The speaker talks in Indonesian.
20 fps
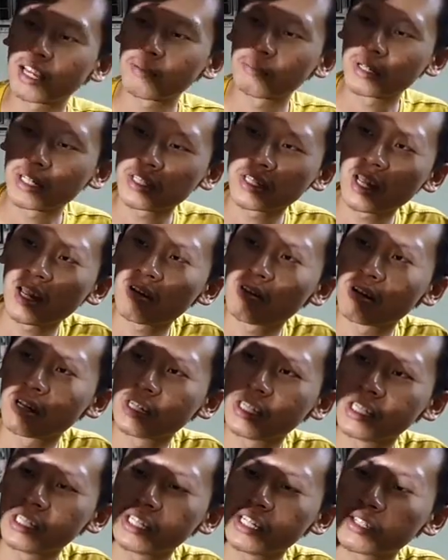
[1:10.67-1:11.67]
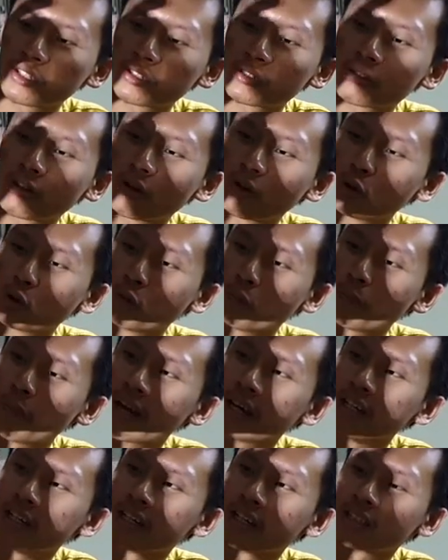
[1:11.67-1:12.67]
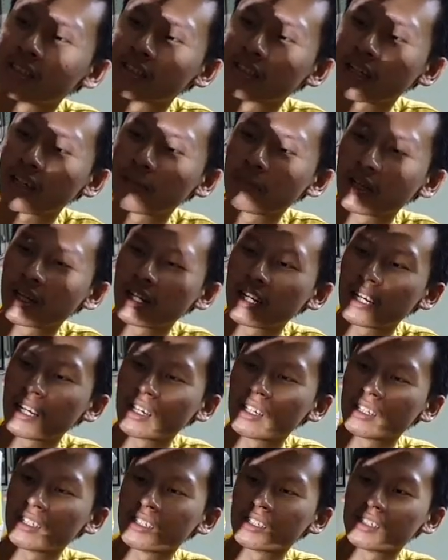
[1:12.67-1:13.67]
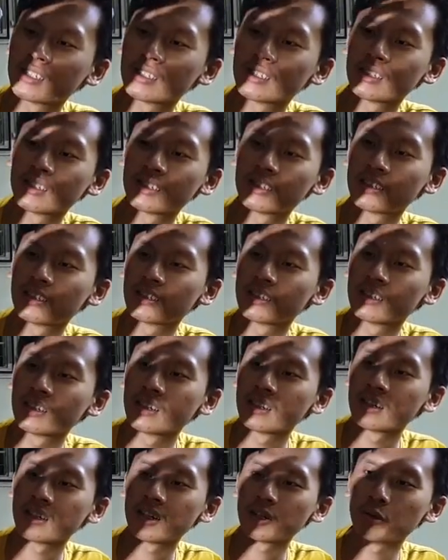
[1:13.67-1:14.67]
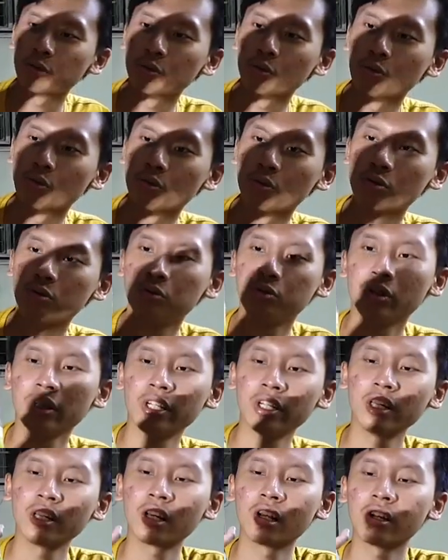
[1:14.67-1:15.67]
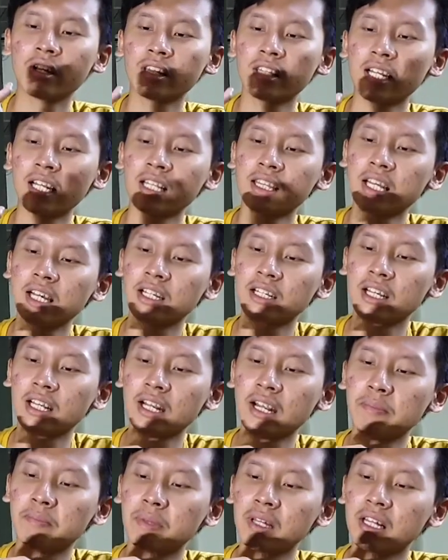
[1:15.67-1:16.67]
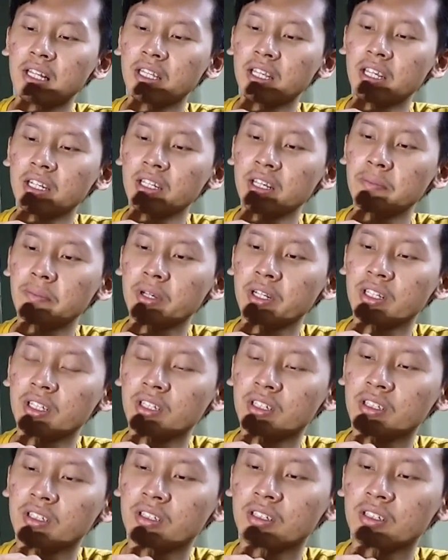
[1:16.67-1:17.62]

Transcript: tak bernyawa nih dia lupa ini guys cara berenang ya aduh ini kalau kita lihat ada labelnya ini apa ini